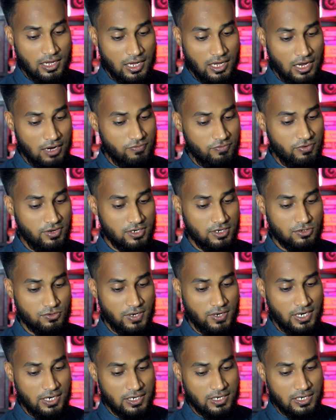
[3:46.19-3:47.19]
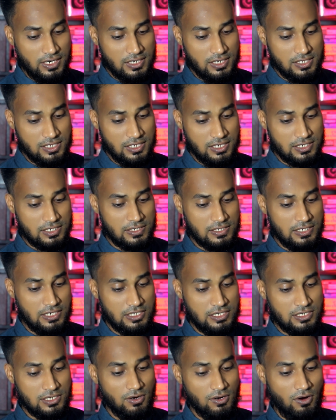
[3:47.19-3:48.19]
হেল্পিং টু ইনক্রিজ ইটস
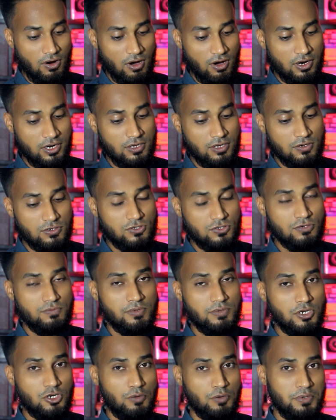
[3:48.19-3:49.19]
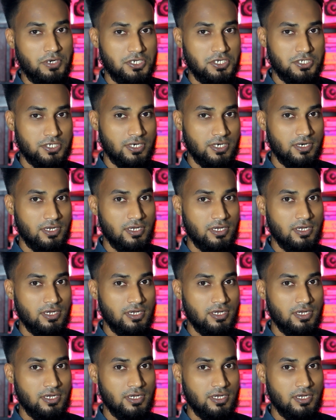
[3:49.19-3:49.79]
রিচ অন ইউটিউব রিকমেন্ডেশন